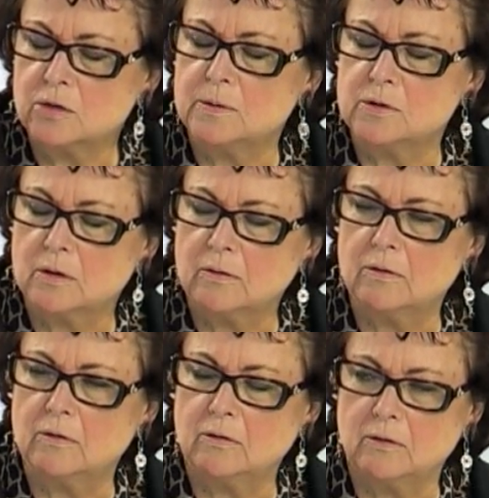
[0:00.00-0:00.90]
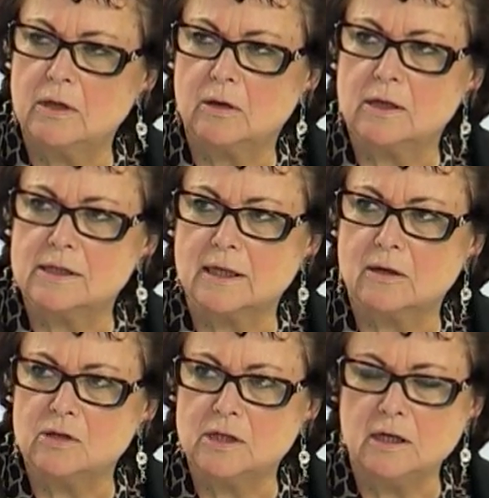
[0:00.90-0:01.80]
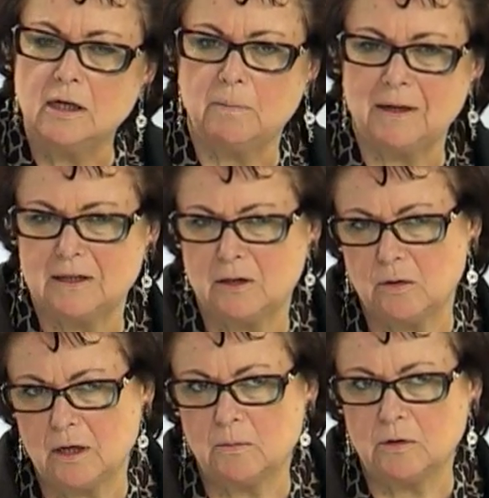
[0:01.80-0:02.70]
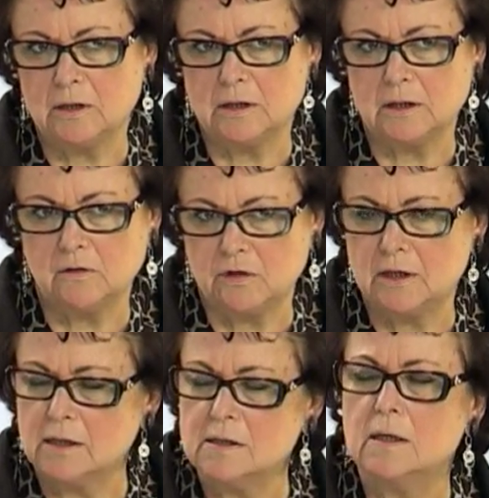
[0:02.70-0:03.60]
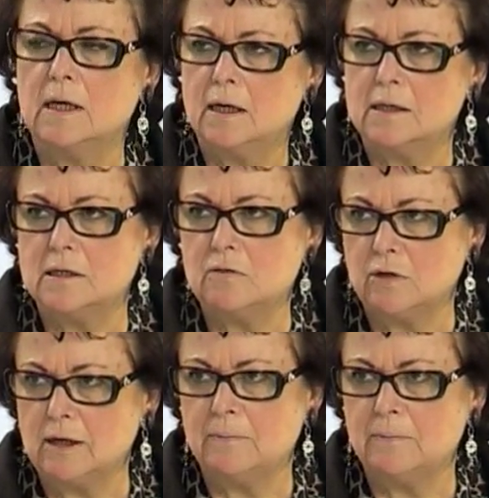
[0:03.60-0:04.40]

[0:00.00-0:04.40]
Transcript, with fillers: Je pense que Nicolas Sarkozy a particulièrement mhm. été efficace à ce niveau-là.